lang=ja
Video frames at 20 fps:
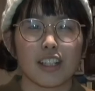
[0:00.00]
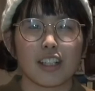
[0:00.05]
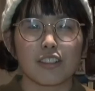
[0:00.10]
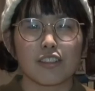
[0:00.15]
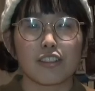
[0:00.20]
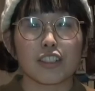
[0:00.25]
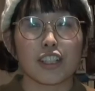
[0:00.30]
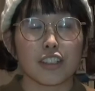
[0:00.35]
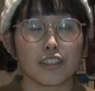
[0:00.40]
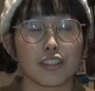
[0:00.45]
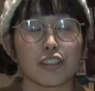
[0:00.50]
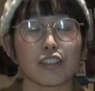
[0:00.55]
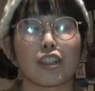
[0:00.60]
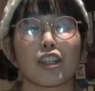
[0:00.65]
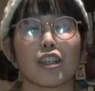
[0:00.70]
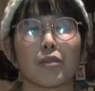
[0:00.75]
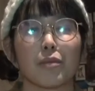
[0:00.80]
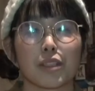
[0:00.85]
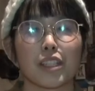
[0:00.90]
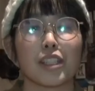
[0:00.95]
観光客の人
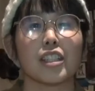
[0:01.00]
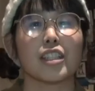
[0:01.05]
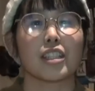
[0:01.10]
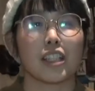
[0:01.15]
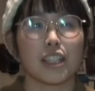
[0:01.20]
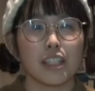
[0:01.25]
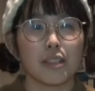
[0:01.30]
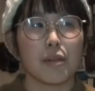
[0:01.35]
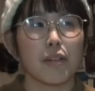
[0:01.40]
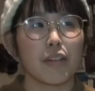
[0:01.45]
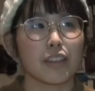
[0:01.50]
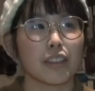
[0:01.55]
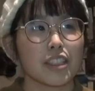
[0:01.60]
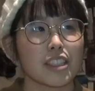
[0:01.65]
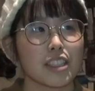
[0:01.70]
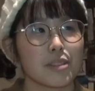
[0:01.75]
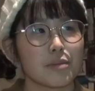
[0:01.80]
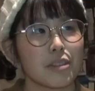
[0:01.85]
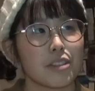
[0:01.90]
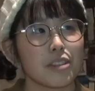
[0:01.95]
からも聞いたり、まあ、
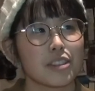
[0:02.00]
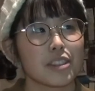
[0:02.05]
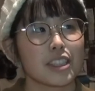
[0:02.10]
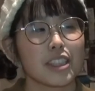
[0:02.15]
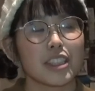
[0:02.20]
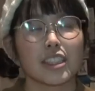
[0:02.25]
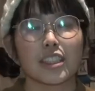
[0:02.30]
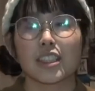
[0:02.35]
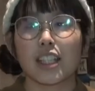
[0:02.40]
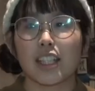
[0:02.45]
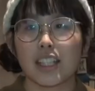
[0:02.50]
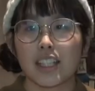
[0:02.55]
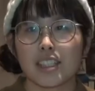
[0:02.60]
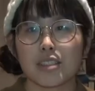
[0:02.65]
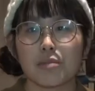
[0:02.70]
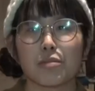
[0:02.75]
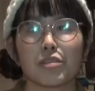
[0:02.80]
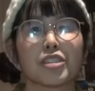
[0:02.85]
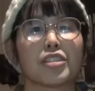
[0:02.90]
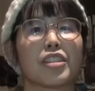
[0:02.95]
私も実際
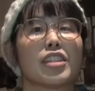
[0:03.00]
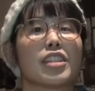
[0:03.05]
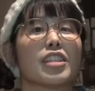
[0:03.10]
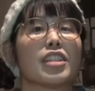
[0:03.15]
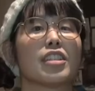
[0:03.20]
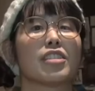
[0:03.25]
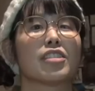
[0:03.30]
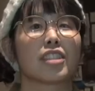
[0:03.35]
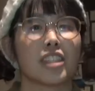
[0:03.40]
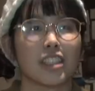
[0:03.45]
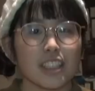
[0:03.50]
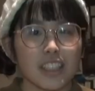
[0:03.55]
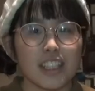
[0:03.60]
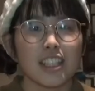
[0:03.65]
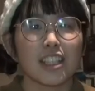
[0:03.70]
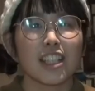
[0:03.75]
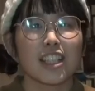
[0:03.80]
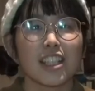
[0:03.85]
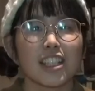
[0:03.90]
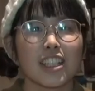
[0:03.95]
下諏訪来た時
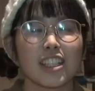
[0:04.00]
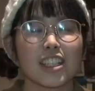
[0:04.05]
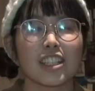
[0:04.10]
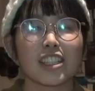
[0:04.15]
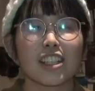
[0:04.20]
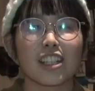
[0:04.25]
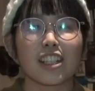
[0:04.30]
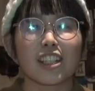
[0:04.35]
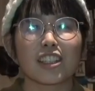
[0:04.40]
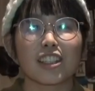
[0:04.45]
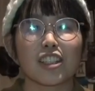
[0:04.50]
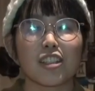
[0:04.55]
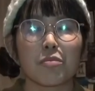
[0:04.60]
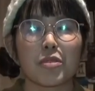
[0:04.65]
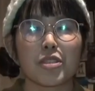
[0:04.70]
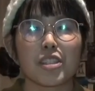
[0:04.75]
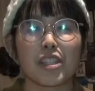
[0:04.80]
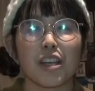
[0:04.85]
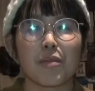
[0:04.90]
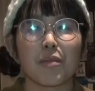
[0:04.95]
に行きたかったお
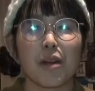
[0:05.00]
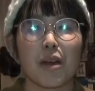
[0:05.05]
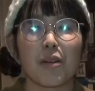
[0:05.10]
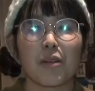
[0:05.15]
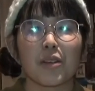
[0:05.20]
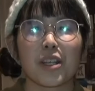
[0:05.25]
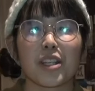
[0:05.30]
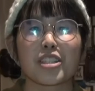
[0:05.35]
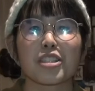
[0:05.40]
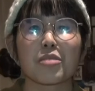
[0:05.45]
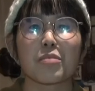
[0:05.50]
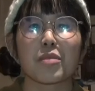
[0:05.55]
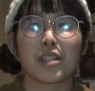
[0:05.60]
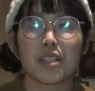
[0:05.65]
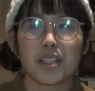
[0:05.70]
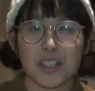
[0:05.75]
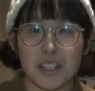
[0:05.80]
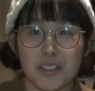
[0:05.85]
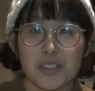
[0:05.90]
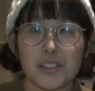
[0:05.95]
店がまあお休みっ
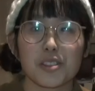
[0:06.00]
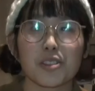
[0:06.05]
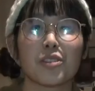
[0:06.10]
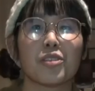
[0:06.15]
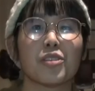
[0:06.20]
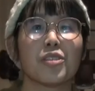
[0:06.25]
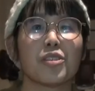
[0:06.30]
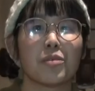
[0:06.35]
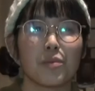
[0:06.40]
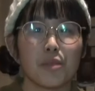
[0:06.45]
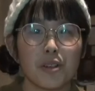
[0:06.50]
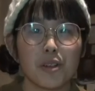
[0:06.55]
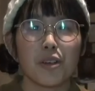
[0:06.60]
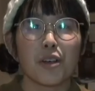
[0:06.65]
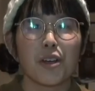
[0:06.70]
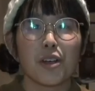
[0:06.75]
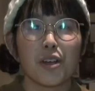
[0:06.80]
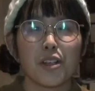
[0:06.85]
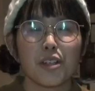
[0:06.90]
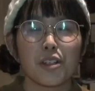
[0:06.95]
ていう情報
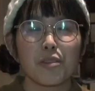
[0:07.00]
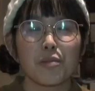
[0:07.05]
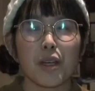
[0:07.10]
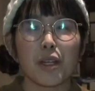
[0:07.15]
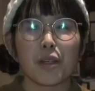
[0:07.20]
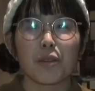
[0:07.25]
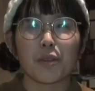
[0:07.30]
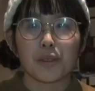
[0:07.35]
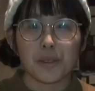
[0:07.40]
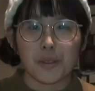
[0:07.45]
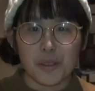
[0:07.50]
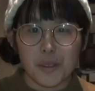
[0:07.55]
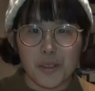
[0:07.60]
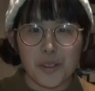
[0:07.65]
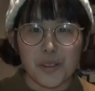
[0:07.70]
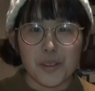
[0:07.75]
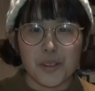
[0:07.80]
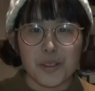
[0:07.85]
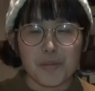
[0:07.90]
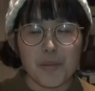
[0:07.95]
もうまいこ
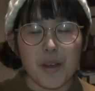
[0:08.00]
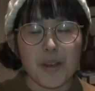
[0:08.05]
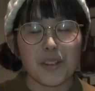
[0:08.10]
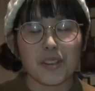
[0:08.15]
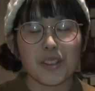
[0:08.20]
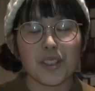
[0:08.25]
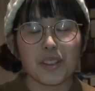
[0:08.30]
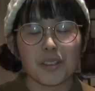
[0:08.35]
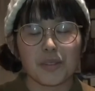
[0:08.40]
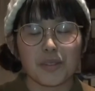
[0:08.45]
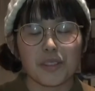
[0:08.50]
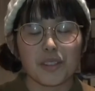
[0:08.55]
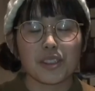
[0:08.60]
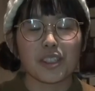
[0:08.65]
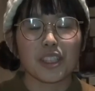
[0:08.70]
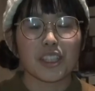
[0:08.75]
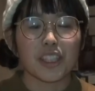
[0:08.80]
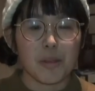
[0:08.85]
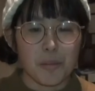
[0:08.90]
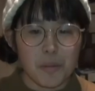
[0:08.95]
とパンフレット持っ
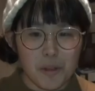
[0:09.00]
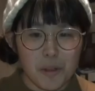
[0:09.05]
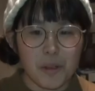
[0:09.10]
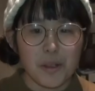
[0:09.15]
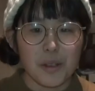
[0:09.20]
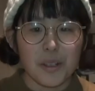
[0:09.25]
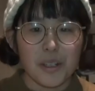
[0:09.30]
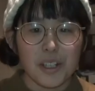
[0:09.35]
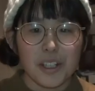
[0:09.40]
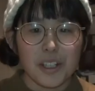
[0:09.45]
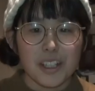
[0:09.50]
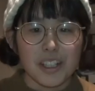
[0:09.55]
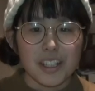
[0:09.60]
てても。うん